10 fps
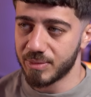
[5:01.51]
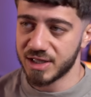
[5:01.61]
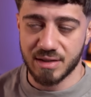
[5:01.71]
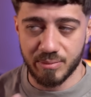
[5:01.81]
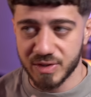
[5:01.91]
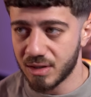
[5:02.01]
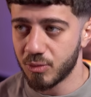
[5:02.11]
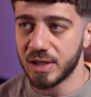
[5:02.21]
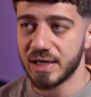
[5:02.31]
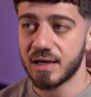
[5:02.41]
البنات عم
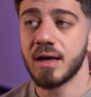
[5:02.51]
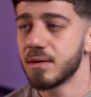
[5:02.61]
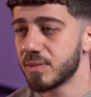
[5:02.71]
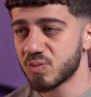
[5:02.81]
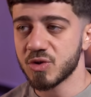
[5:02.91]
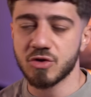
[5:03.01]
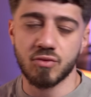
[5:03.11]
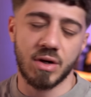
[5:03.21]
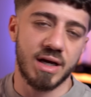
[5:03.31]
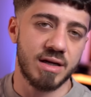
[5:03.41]
بيسحبوا عليك بس مش
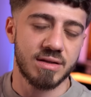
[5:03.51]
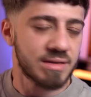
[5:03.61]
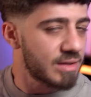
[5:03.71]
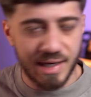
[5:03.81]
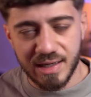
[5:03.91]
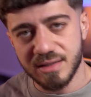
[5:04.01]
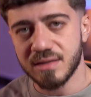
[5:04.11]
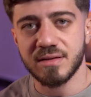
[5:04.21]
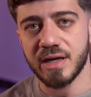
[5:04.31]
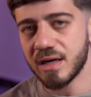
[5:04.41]
تروح على ضد على هذا
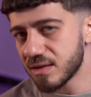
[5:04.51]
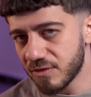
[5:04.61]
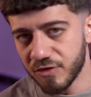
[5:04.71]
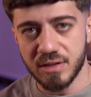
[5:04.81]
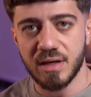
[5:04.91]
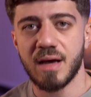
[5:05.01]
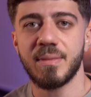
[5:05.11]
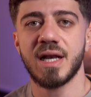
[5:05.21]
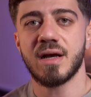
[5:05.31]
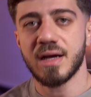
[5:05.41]
الطريق لا تفقد
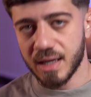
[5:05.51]
الأمل